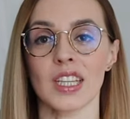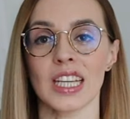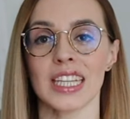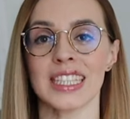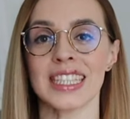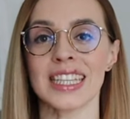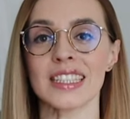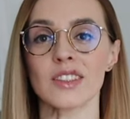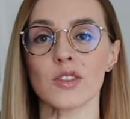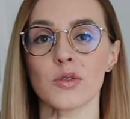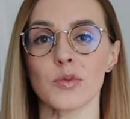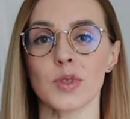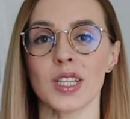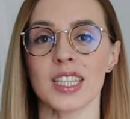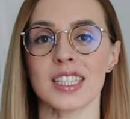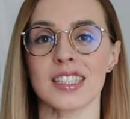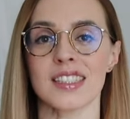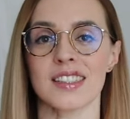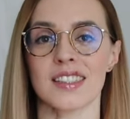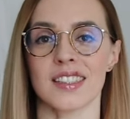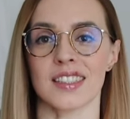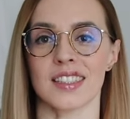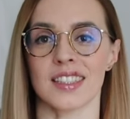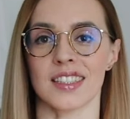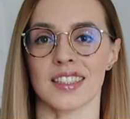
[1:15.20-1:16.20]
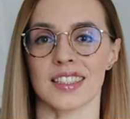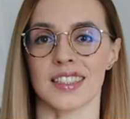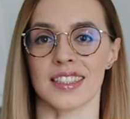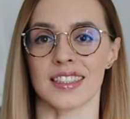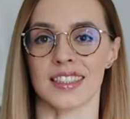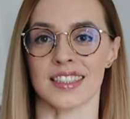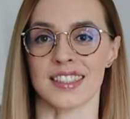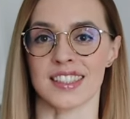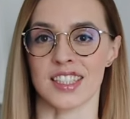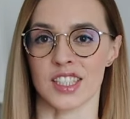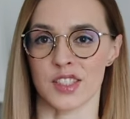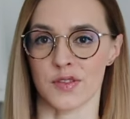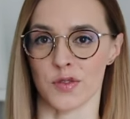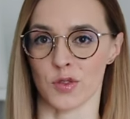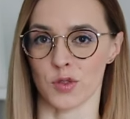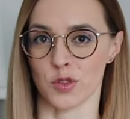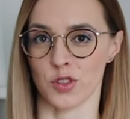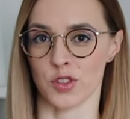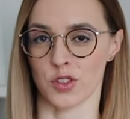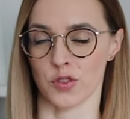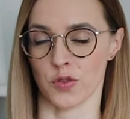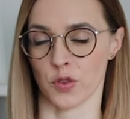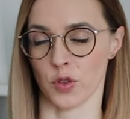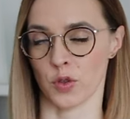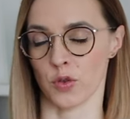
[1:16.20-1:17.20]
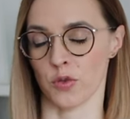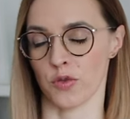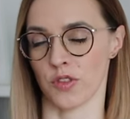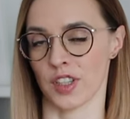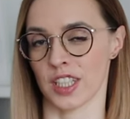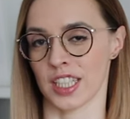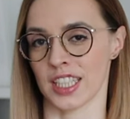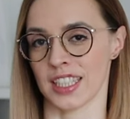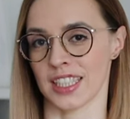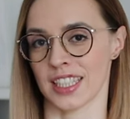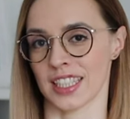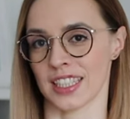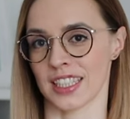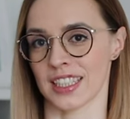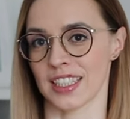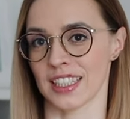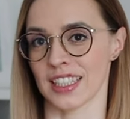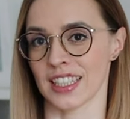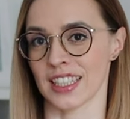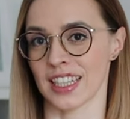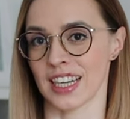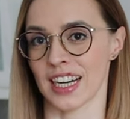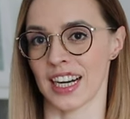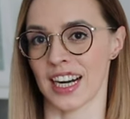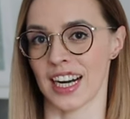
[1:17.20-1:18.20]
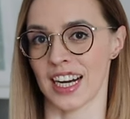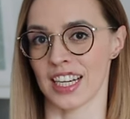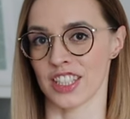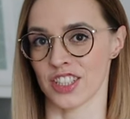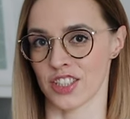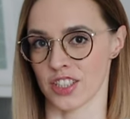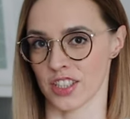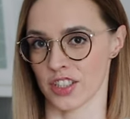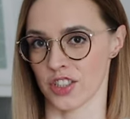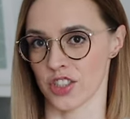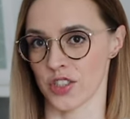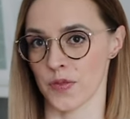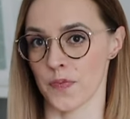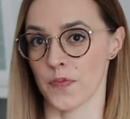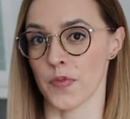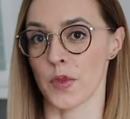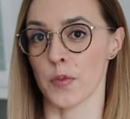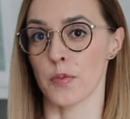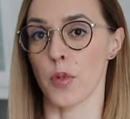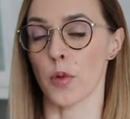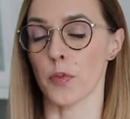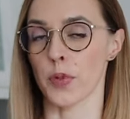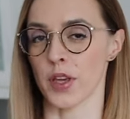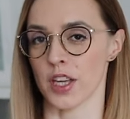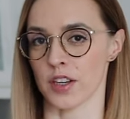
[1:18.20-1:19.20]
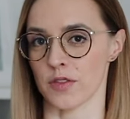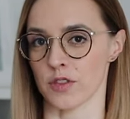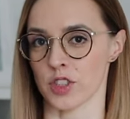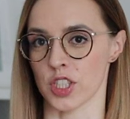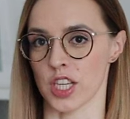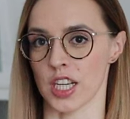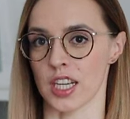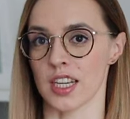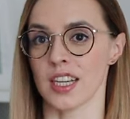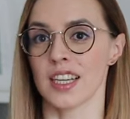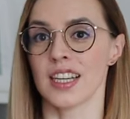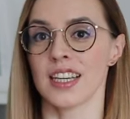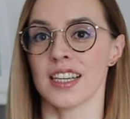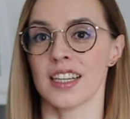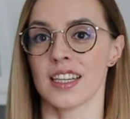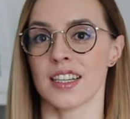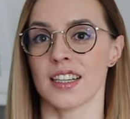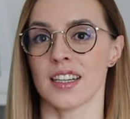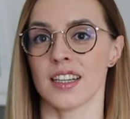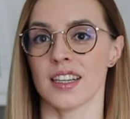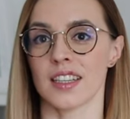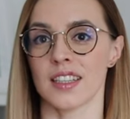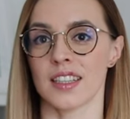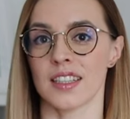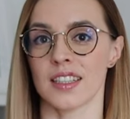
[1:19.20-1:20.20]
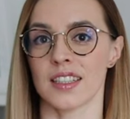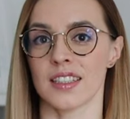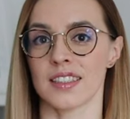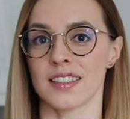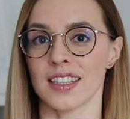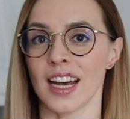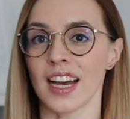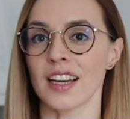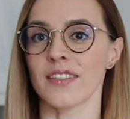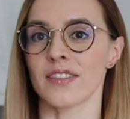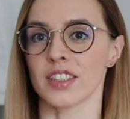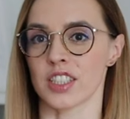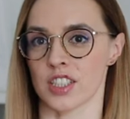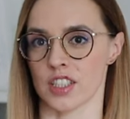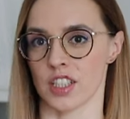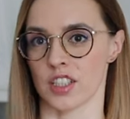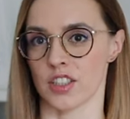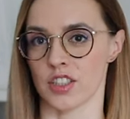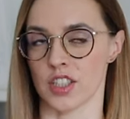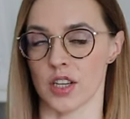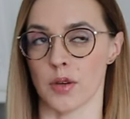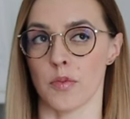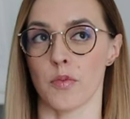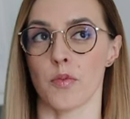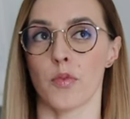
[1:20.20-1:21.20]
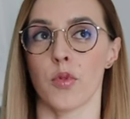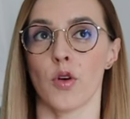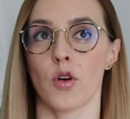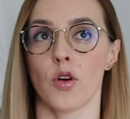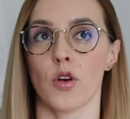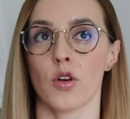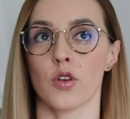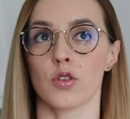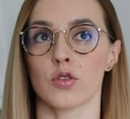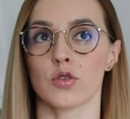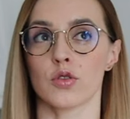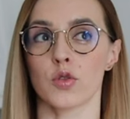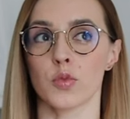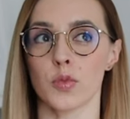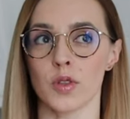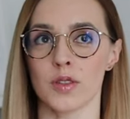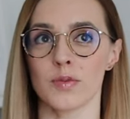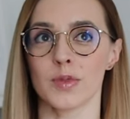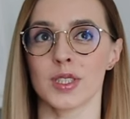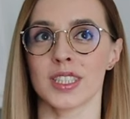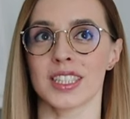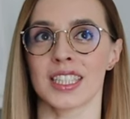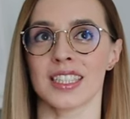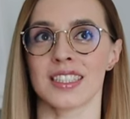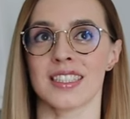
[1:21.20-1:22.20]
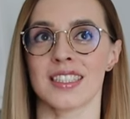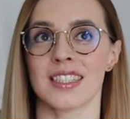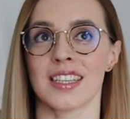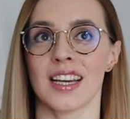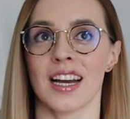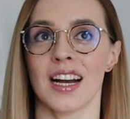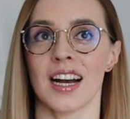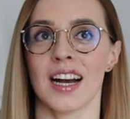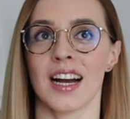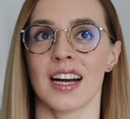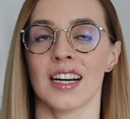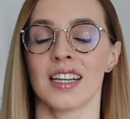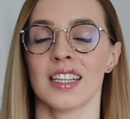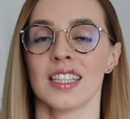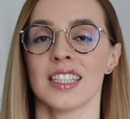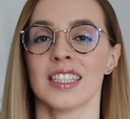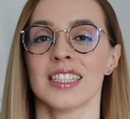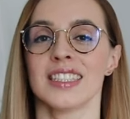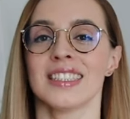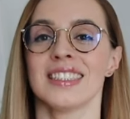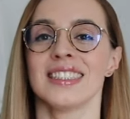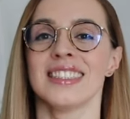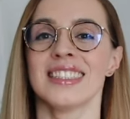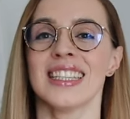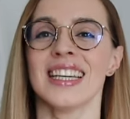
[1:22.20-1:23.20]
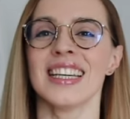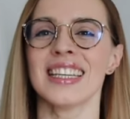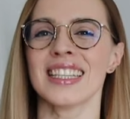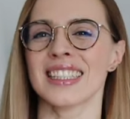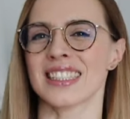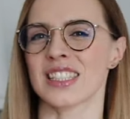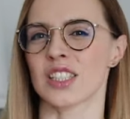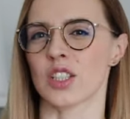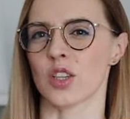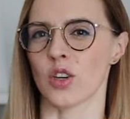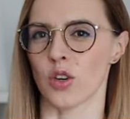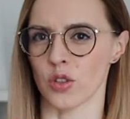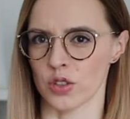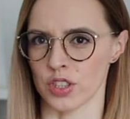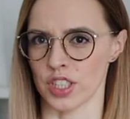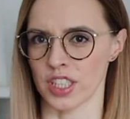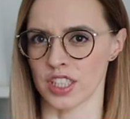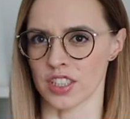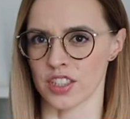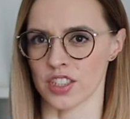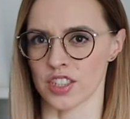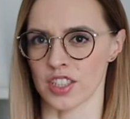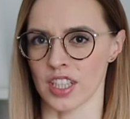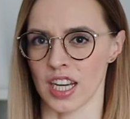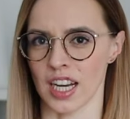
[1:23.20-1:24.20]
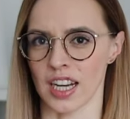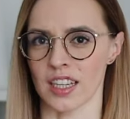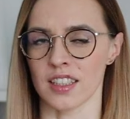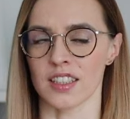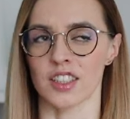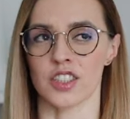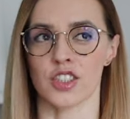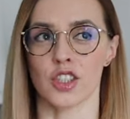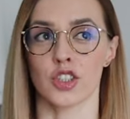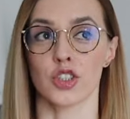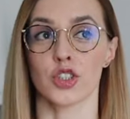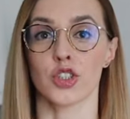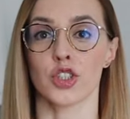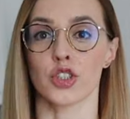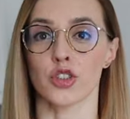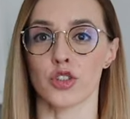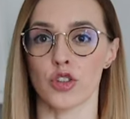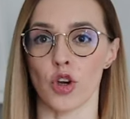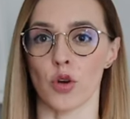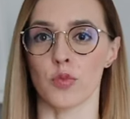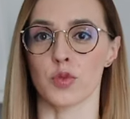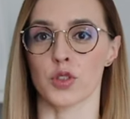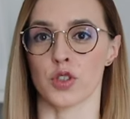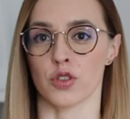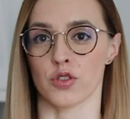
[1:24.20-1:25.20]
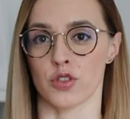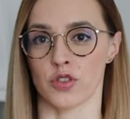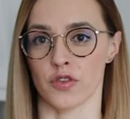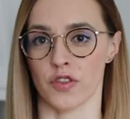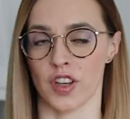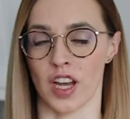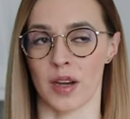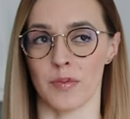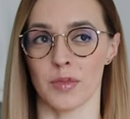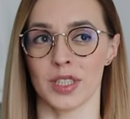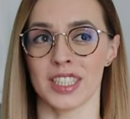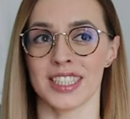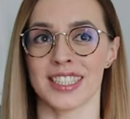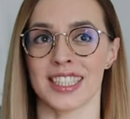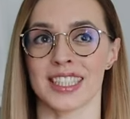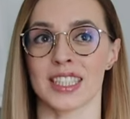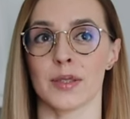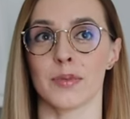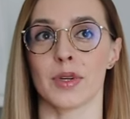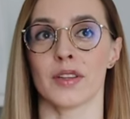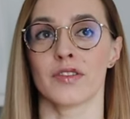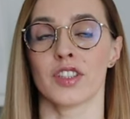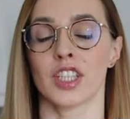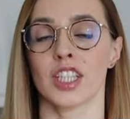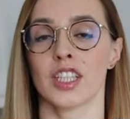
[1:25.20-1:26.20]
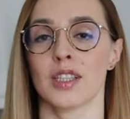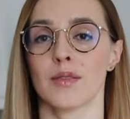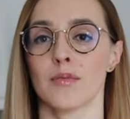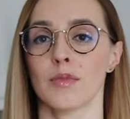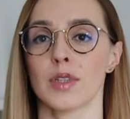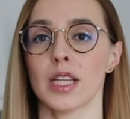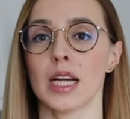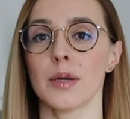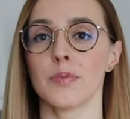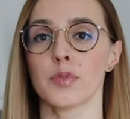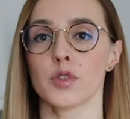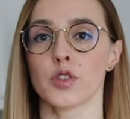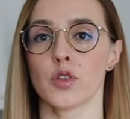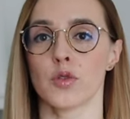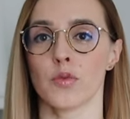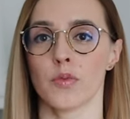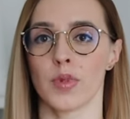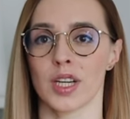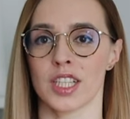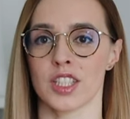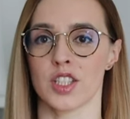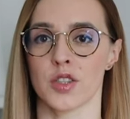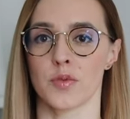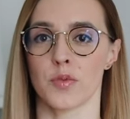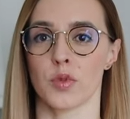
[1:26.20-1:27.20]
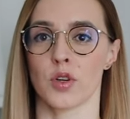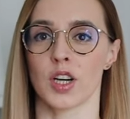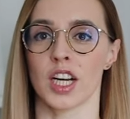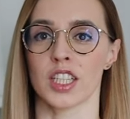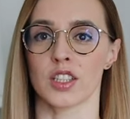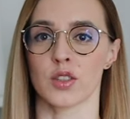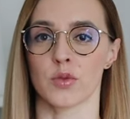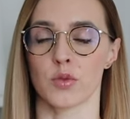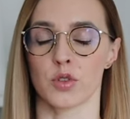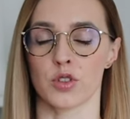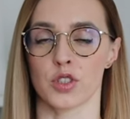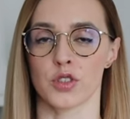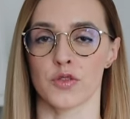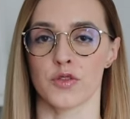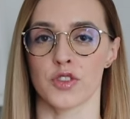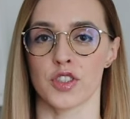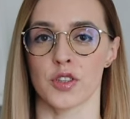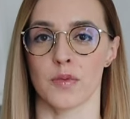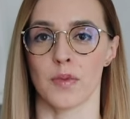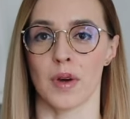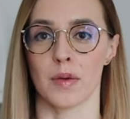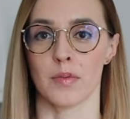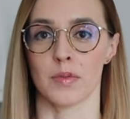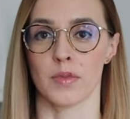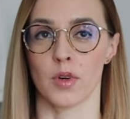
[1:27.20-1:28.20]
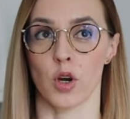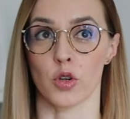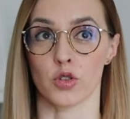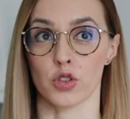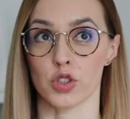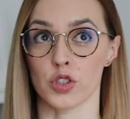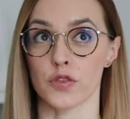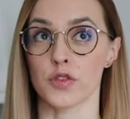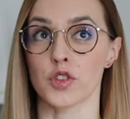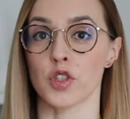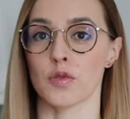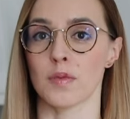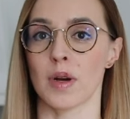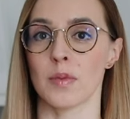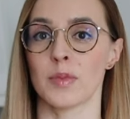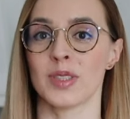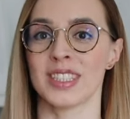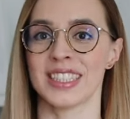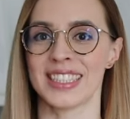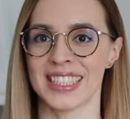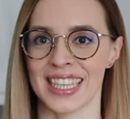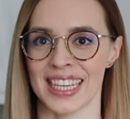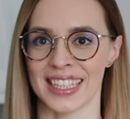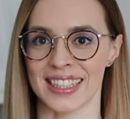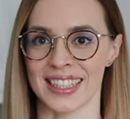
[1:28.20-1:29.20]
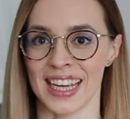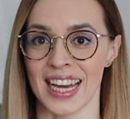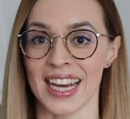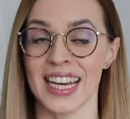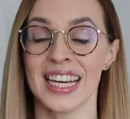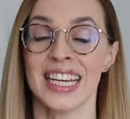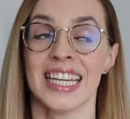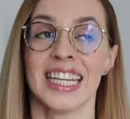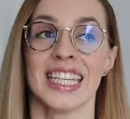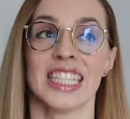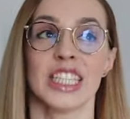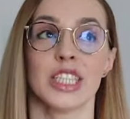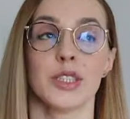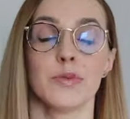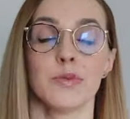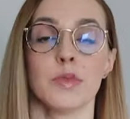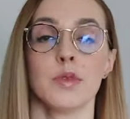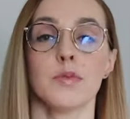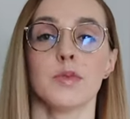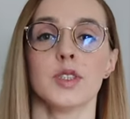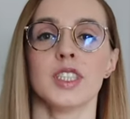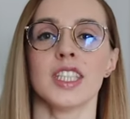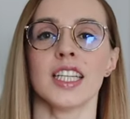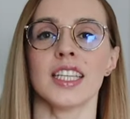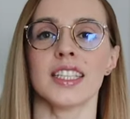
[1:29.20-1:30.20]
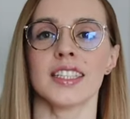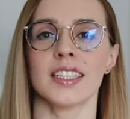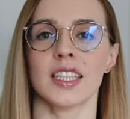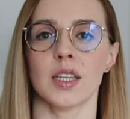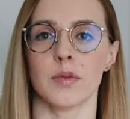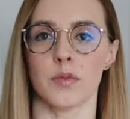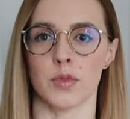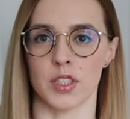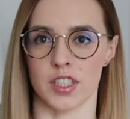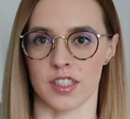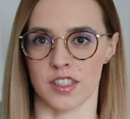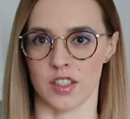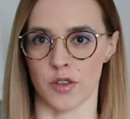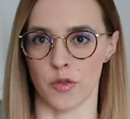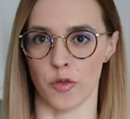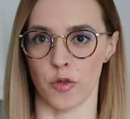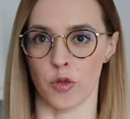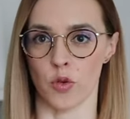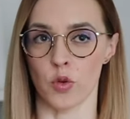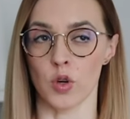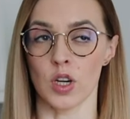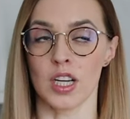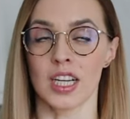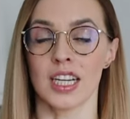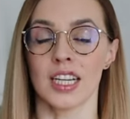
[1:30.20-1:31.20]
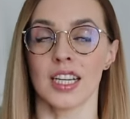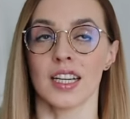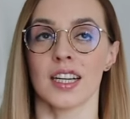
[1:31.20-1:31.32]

Natomiast e, chcę zwrócić Twoją uwagę na kilka rzeczy. Po pierwsze, e, najważniejsze, bo suplementacja nie jest konieczna, jeżeli się dobrze odżywiamy i tak naprawdę im lepszą, bardziej bogatą mamy, odżywczą mamy dietę, im mniej jemy syfu,